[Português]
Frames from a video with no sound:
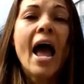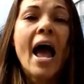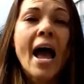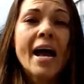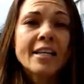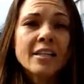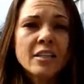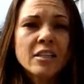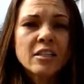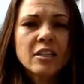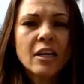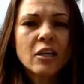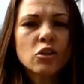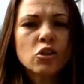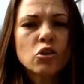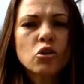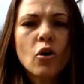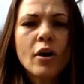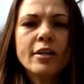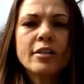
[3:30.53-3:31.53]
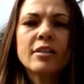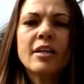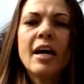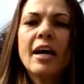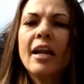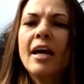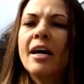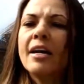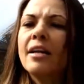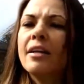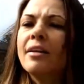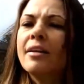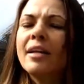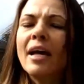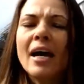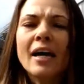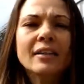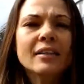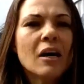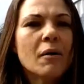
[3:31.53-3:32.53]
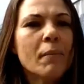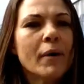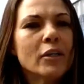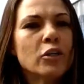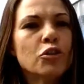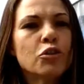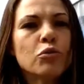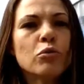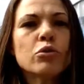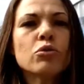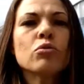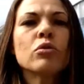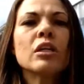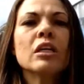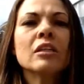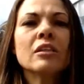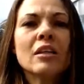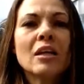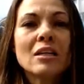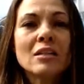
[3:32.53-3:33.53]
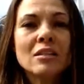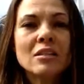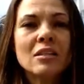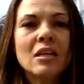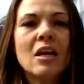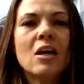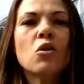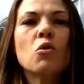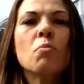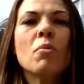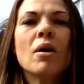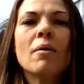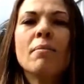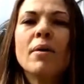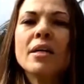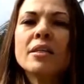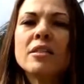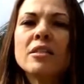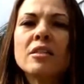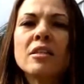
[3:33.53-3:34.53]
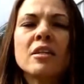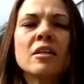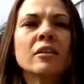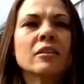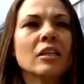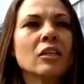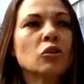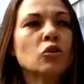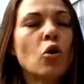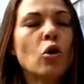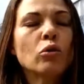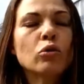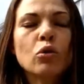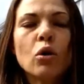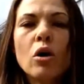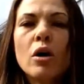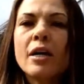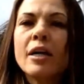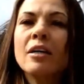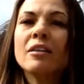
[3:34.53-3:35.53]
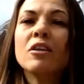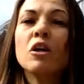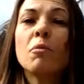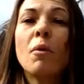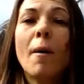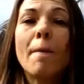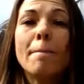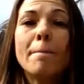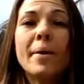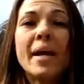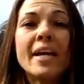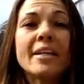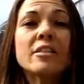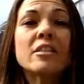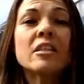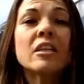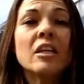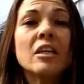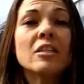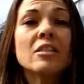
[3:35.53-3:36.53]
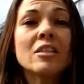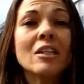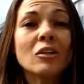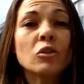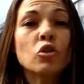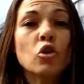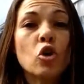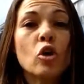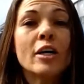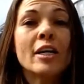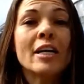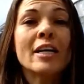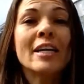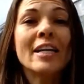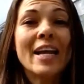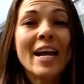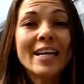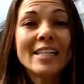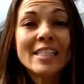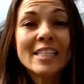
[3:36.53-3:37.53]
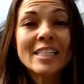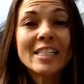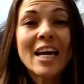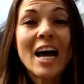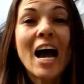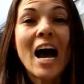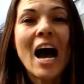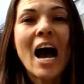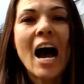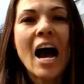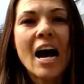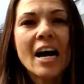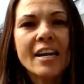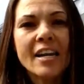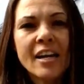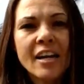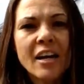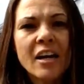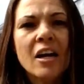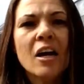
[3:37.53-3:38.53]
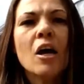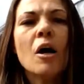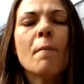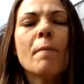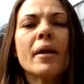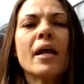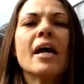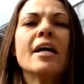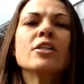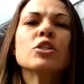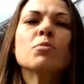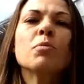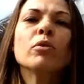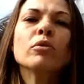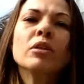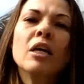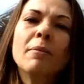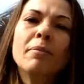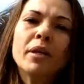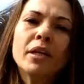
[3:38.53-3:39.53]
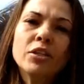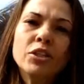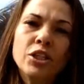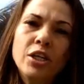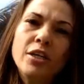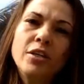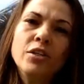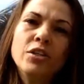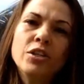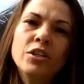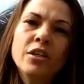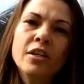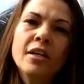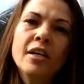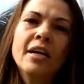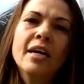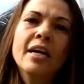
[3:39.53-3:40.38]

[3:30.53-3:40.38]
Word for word: Essas questões, galera, nada mais justo que trazer uma mestranda, doutoranda, uma pesquisadora nessa área para responder para a gente.